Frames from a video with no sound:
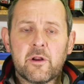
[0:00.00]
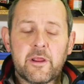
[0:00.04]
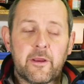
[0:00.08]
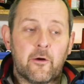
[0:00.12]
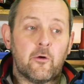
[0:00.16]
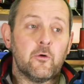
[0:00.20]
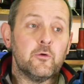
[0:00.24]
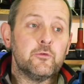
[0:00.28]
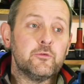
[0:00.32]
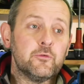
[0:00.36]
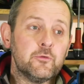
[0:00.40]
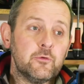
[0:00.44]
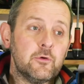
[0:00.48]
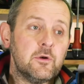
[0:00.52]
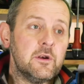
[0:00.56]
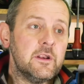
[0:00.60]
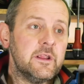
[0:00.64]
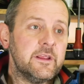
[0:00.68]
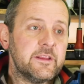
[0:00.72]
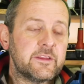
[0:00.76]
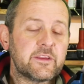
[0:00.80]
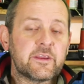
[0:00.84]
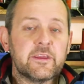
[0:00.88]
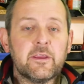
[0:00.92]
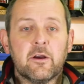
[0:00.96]
les rotules,
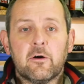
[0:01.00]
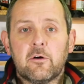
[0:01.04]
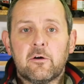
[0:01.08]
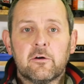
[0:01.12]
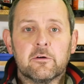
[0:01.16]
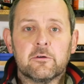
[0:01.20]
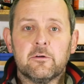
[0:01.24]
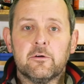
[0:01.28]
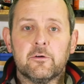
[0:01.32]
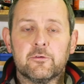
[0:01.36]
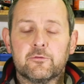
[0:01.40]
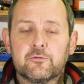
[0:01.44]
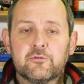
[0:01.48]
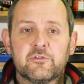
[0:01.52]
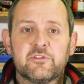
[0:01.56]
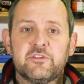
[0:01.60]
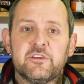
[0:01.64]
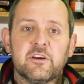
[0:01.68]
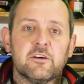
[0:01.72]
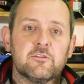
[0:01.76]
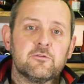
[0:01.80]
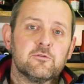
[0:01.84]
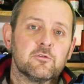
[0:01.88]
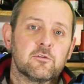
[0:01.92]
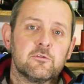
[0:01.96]
les triangles, tout ce
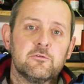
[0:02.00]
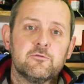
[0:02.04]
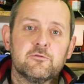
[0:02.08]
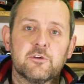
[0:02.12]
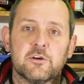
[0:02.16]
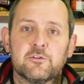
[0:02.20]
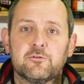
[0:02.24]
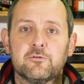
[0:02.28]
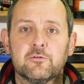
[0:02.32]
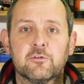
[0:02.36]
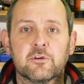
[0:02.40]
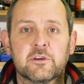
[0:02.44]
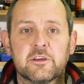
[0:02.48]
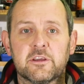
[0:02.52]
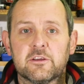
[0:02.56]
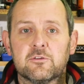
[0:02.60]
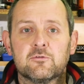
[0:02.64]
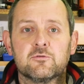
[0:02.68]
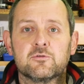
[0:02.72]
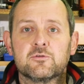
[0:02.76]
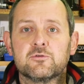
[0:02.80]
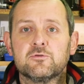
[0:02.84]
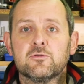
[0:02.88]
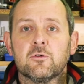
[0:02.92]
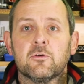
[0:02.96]
qu'il y a sur une voiture qui est
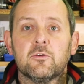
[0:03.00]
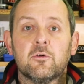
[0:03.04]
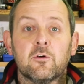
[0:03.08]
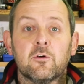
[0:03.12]
toujours